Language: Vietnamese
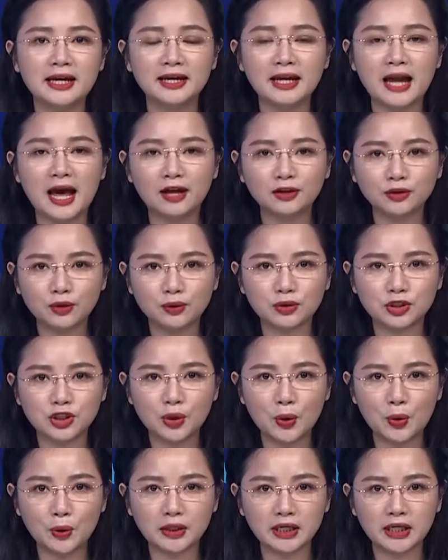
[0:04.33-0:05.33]
đã tổ
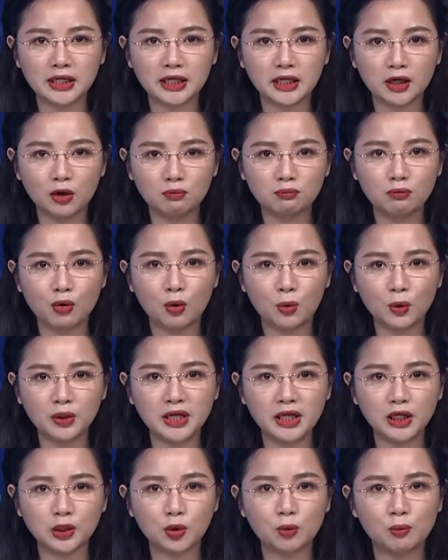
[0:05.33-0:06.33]
chức hội nghị công bố quyết
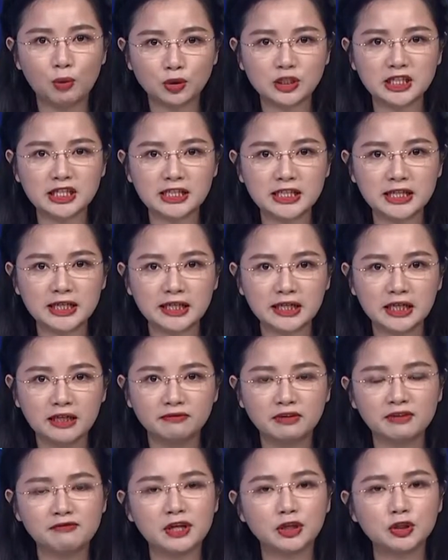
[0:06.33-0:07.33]
định của Bộ Chính trị
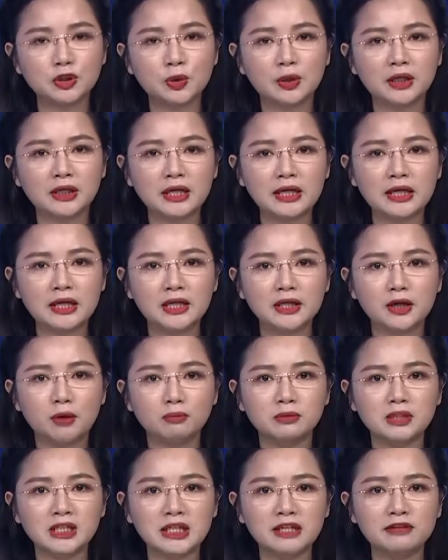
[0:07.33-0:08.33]
về việc chuẩn y
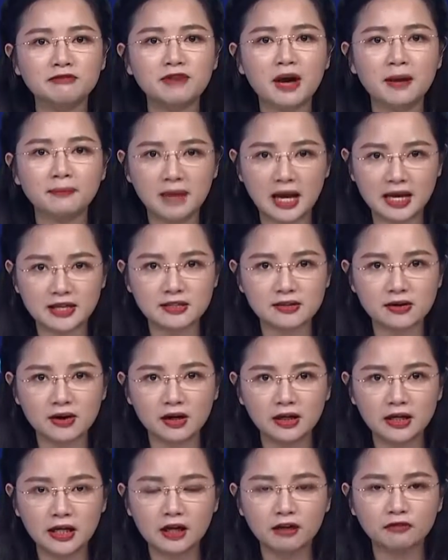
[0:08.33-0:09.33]
đồng chí Phạm Đại Dương,